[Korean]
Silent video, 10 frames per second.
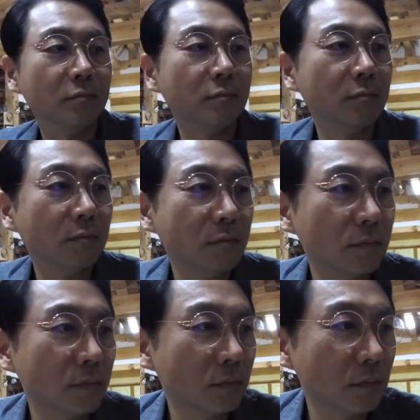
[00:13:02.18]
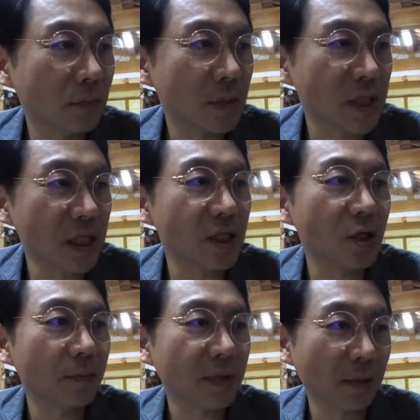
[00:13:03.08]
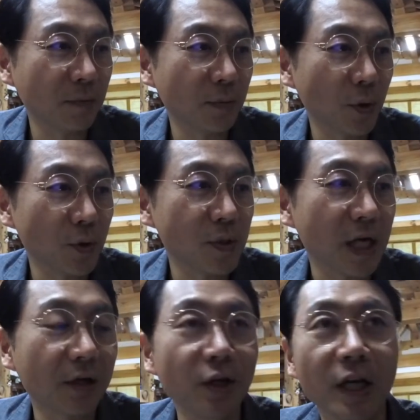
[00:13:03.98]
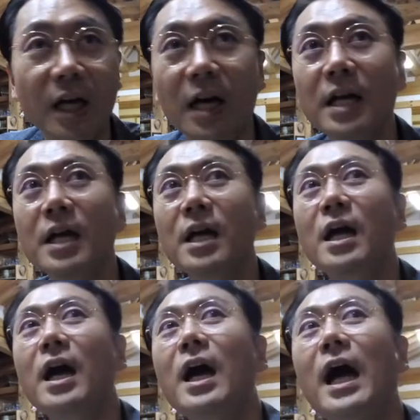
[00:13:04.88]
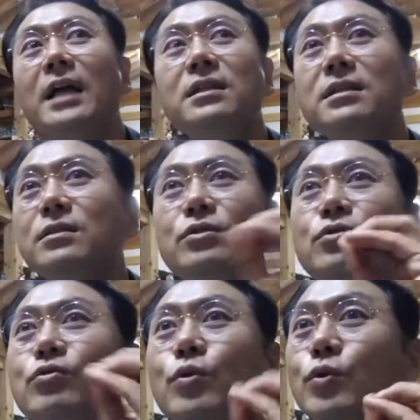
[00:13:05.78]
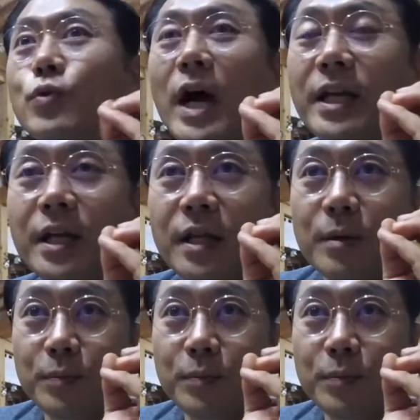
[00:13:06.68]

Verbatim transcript: 음, 직접 담금 효소차. 그러니까 한두 종류가 아니겠네요.